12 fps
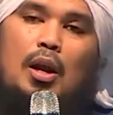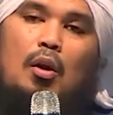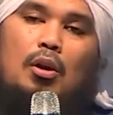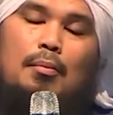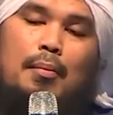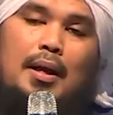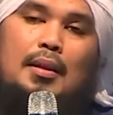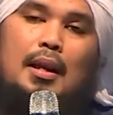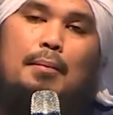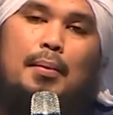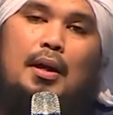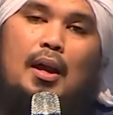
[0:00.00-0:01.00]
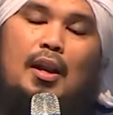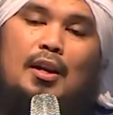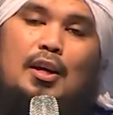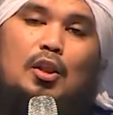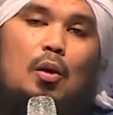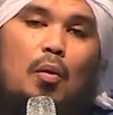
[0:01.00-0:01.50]
mulia orang baik dalam pandang
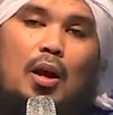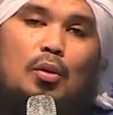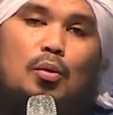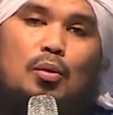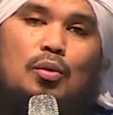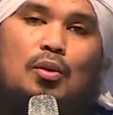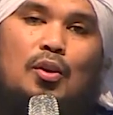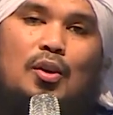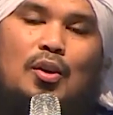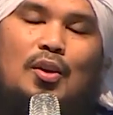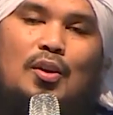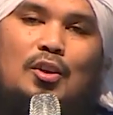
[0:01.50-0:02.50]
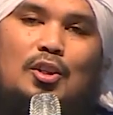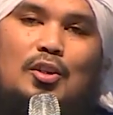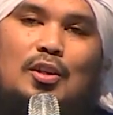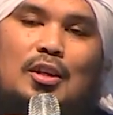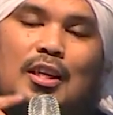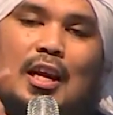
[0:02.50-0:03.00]
Allah dia tawadu.
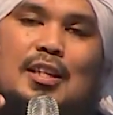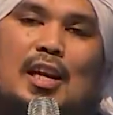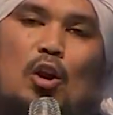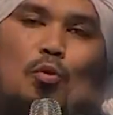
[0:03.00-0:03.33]
Dia